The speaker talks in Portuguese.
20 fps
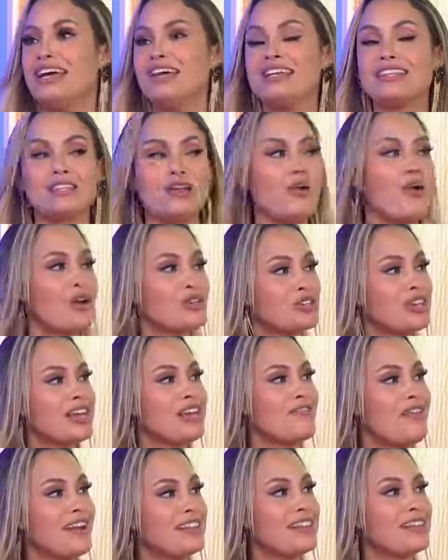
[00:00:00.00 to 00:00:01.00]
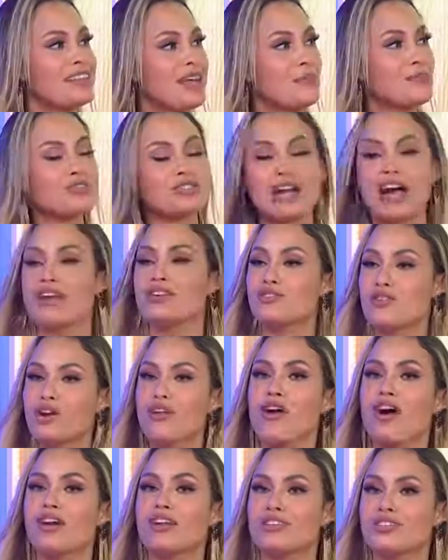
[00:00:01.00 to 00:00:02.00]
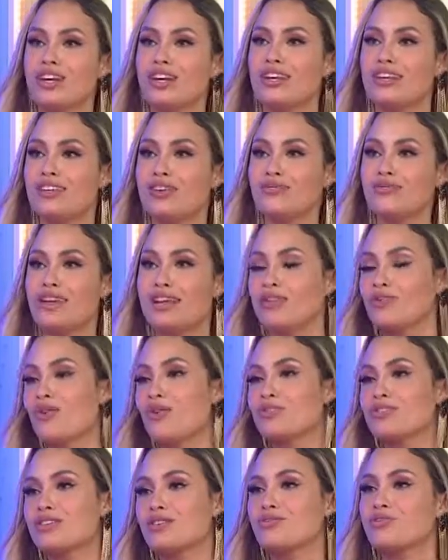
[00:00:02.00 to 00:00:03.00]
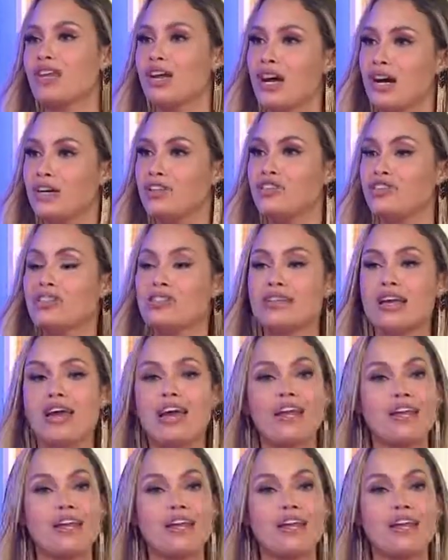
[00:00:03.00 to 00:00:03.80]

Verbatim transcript: Então eu acho que ele vai tentar buscar isso agora, já que não, ele não conseguiu ter antes,